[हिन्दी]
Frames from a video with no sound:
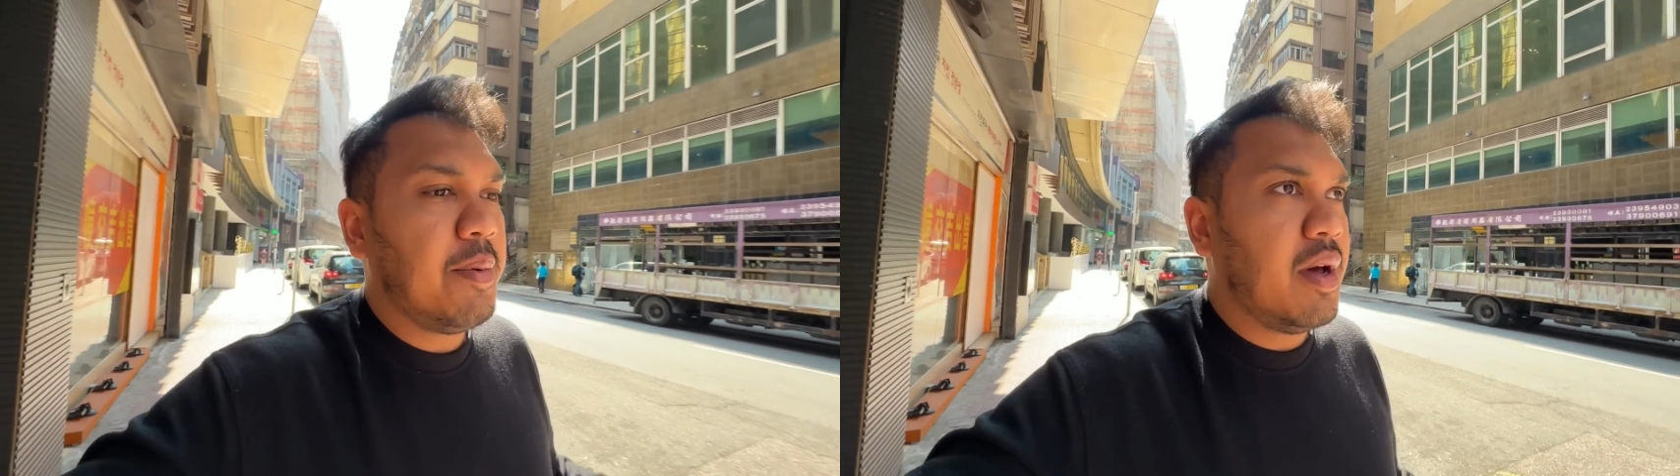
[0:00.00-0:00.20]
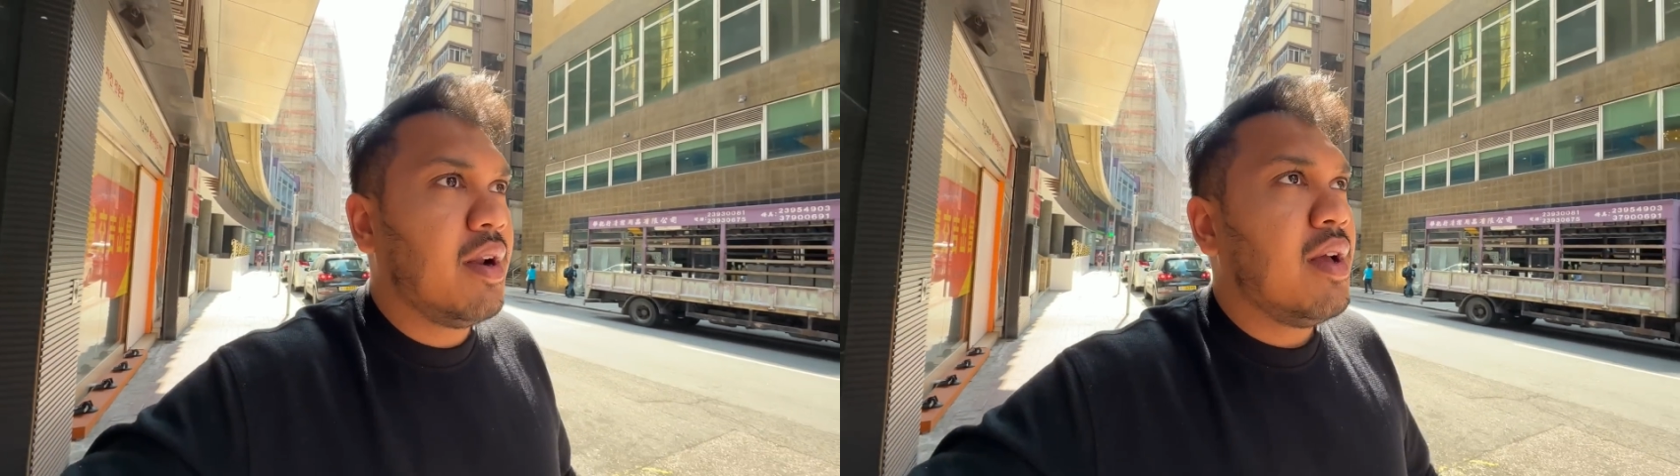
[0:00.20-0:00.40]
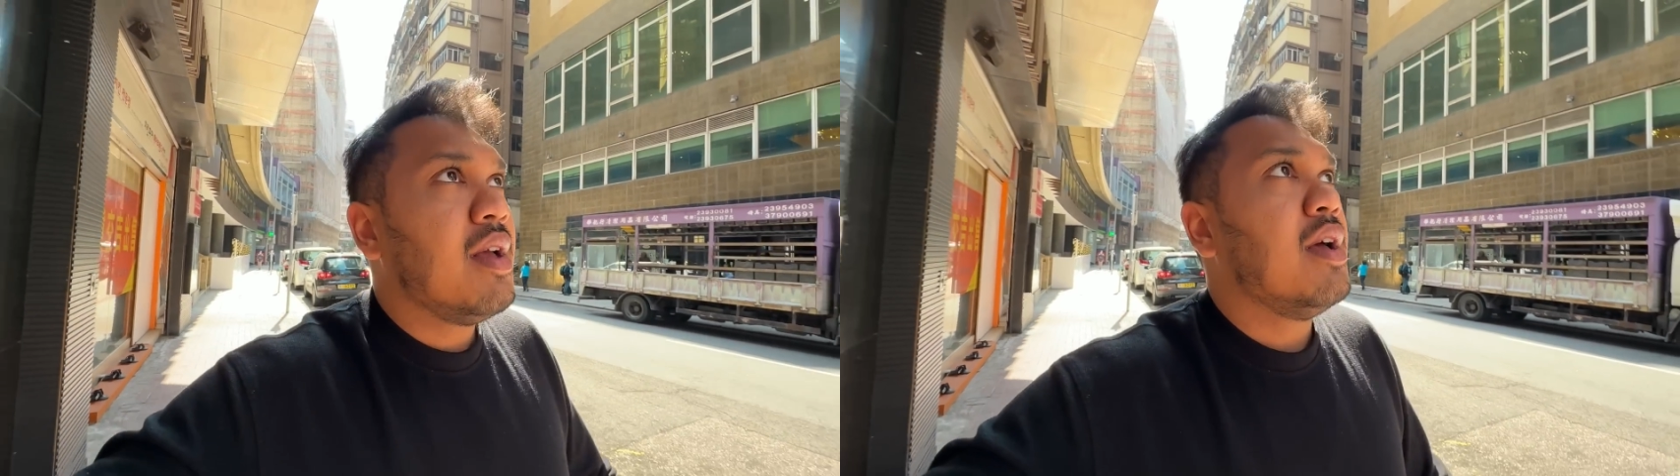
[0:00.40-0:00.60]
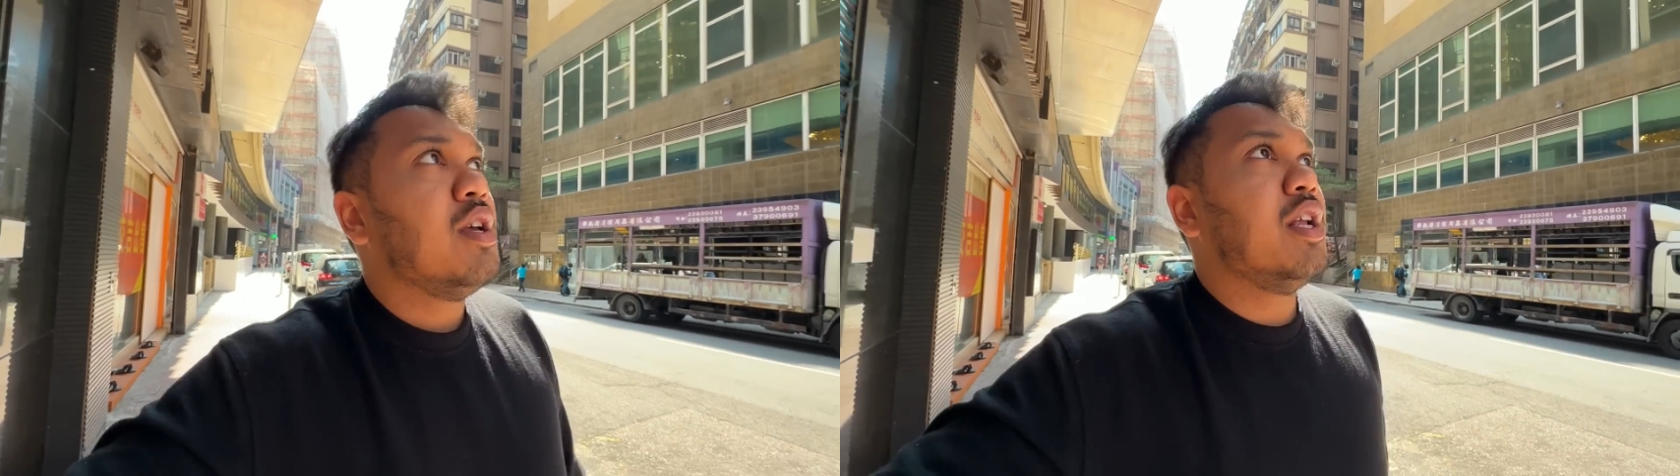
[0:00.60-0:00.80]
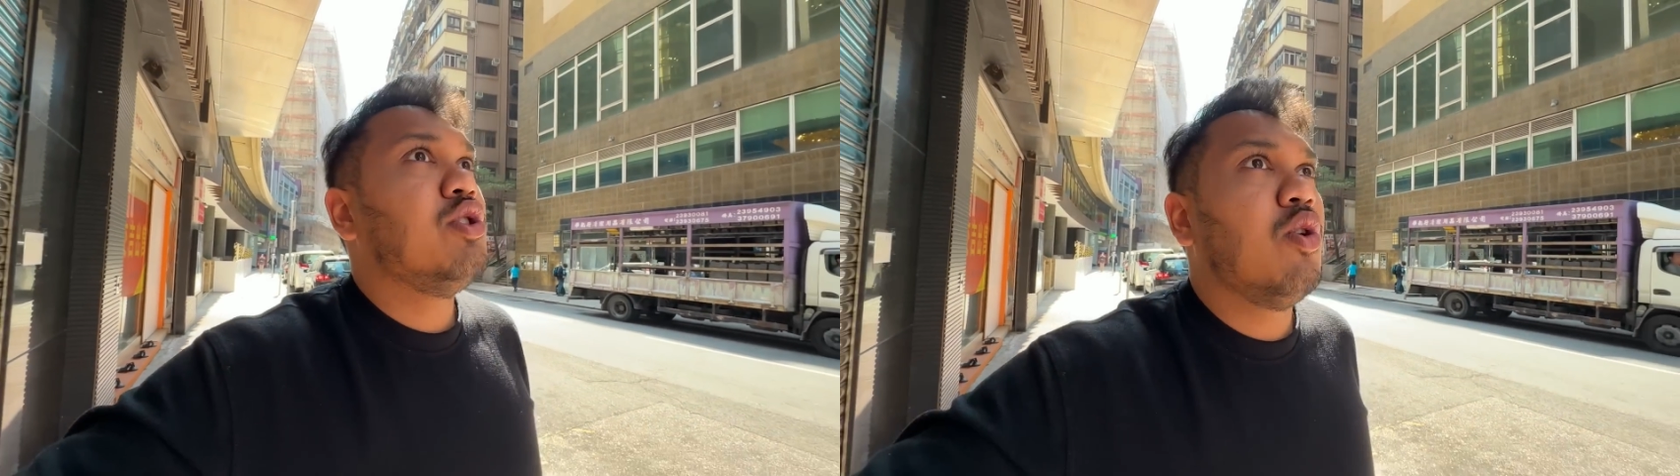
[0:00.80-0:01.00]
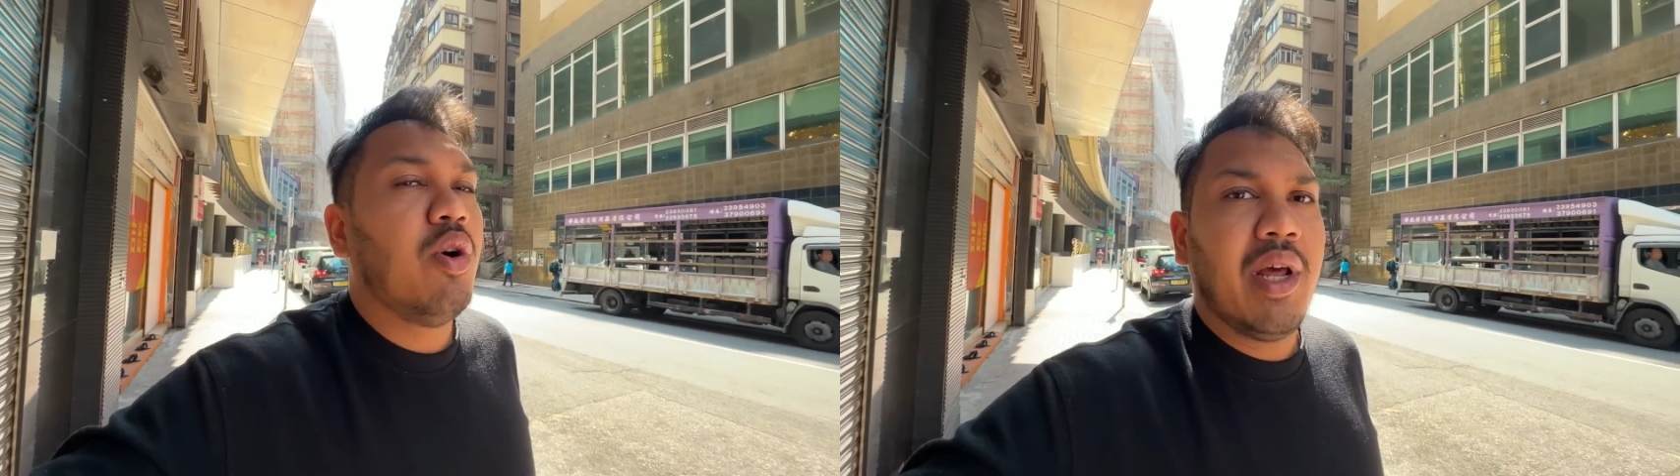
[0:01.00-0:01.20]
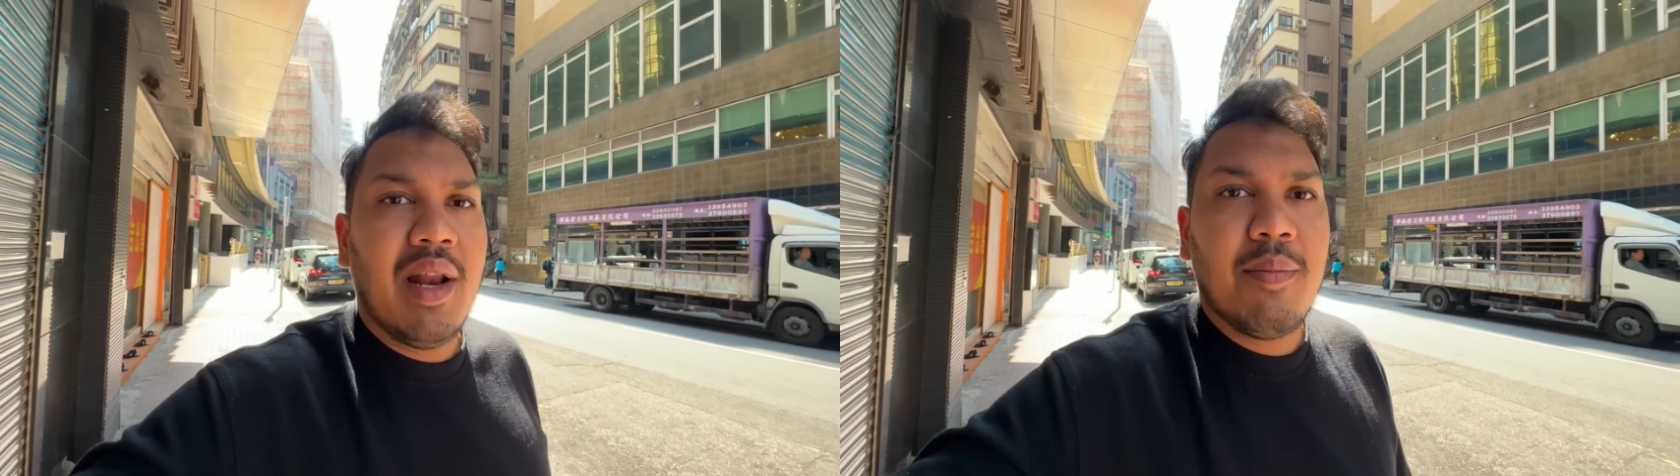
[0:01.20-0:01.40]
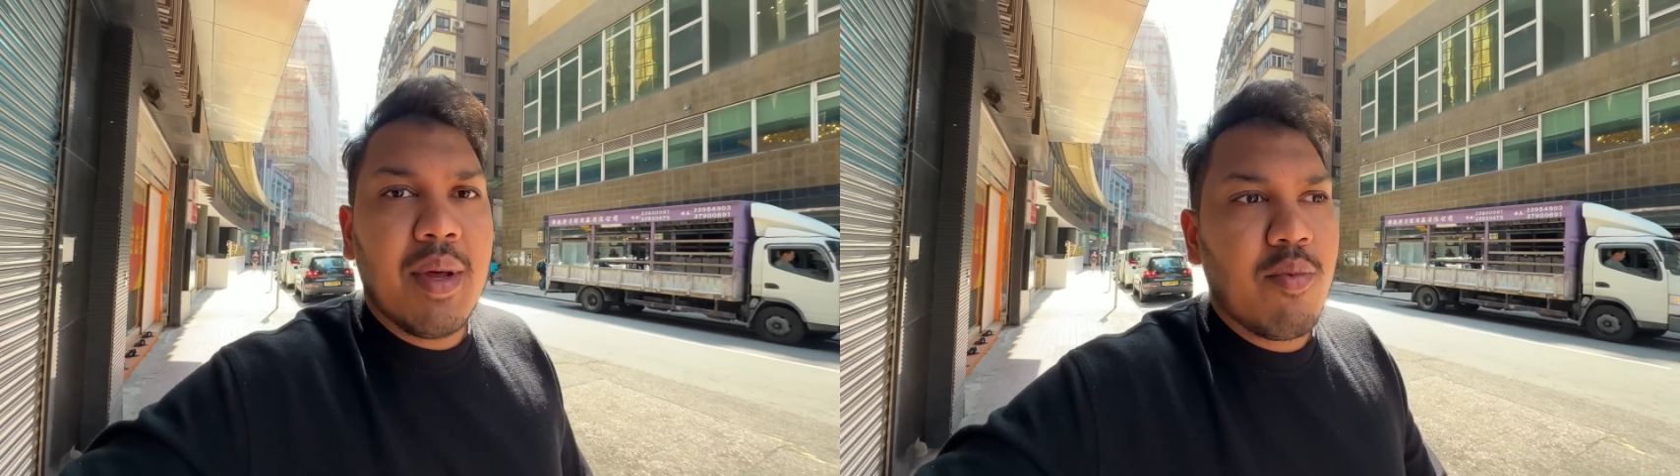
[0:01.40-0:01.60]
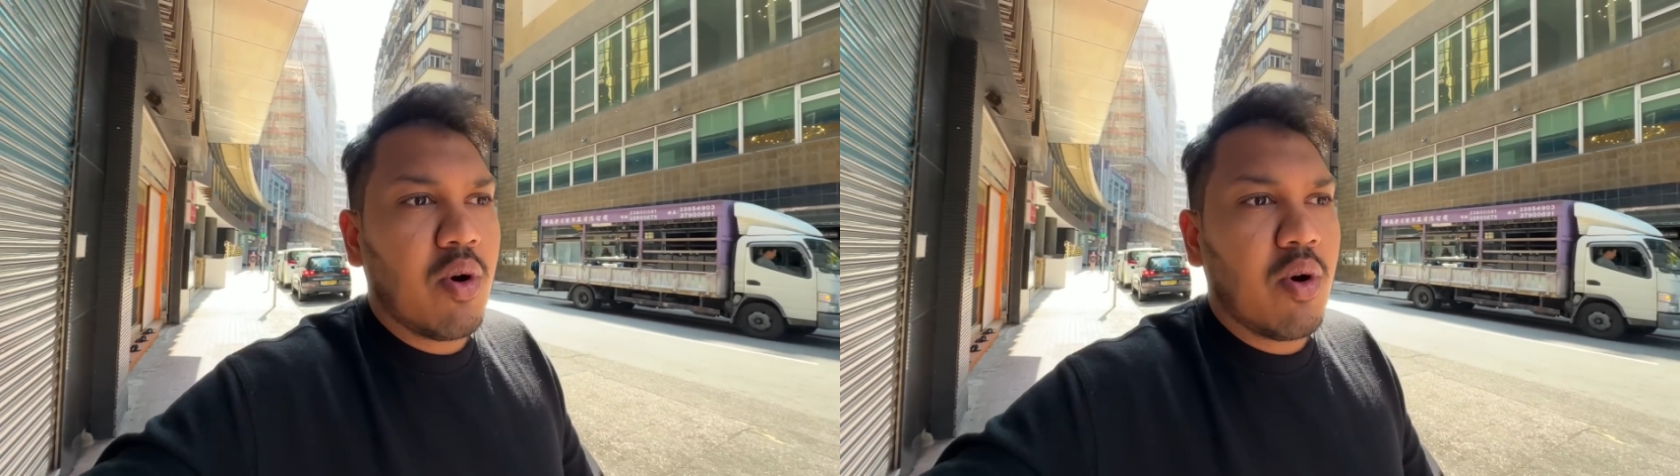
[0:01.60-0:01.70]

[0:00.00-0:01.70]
पर एंड जो होटल हमने बुक